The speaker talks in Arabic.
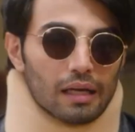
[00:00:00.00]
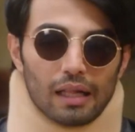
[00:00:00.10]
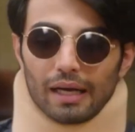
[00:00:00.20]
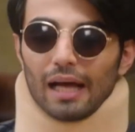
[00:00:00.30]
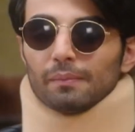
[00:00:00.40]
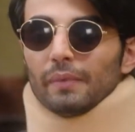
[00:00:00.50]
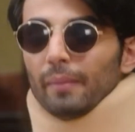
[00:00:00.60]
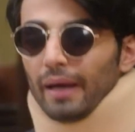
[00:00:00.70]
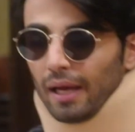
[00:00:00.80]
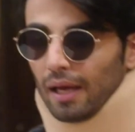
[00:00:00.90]
أنا امبارح
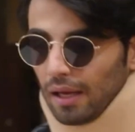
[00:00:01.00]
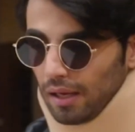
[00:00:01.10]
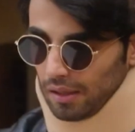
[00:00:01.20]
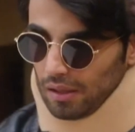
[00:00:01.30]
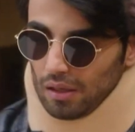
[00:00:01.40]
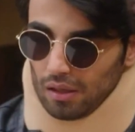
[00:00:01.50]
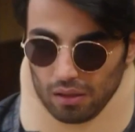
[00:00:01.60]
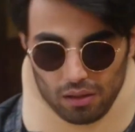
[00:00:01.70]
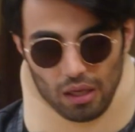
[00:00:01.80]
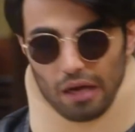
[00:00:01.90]
كنت
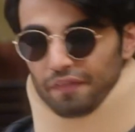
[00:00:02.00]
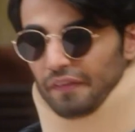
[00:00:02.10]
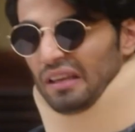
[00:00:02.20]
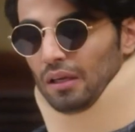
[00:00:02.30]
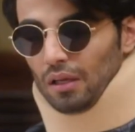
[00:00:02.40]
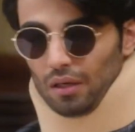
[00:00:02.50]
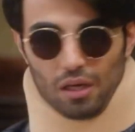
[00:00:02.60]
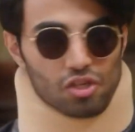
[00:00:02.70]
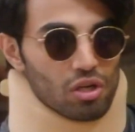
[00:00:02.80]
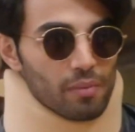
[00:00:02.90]
تعبان ومالي